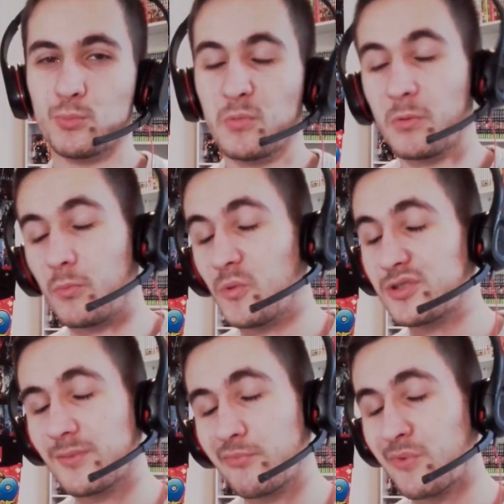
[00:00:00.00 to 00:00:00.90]
Mais bon, moi
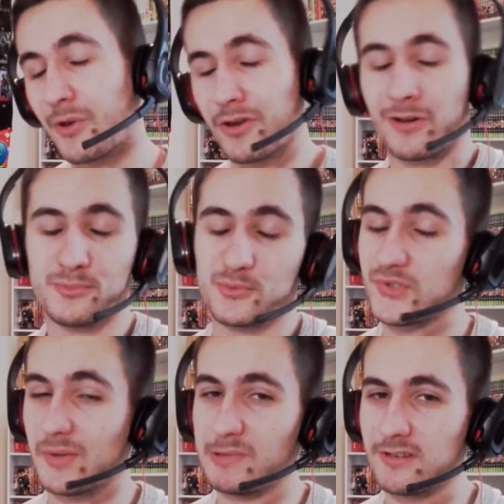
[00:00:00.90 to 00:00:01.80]
ça me fait rire, donc
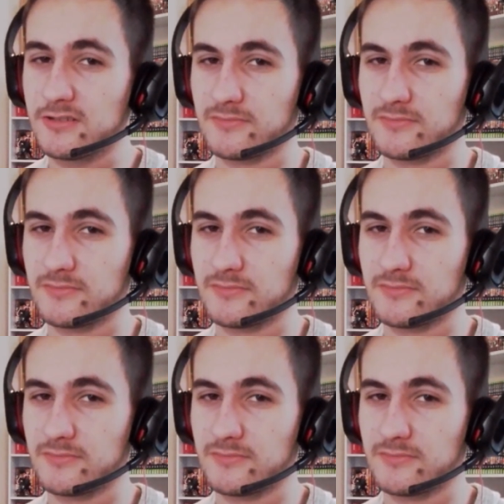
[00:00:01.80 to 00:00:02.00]
ça marche.